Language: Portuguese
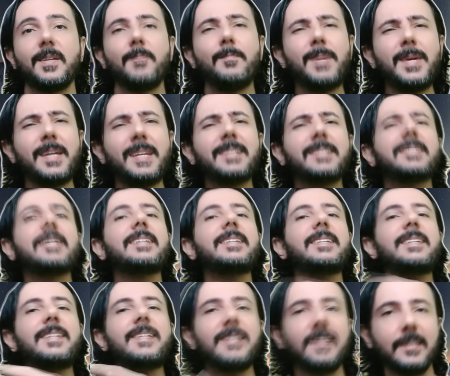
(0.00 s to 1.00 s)

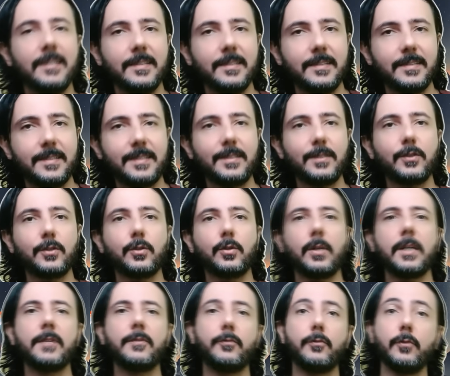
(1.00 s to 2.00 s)
mereceria se essa
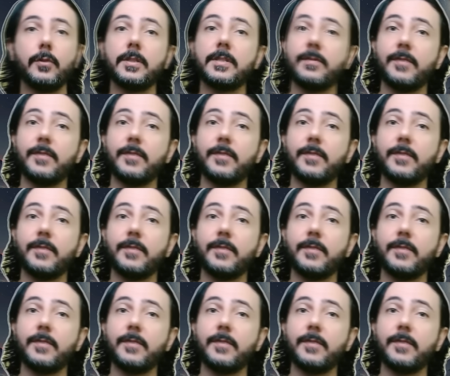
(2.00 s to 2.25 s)
história fosse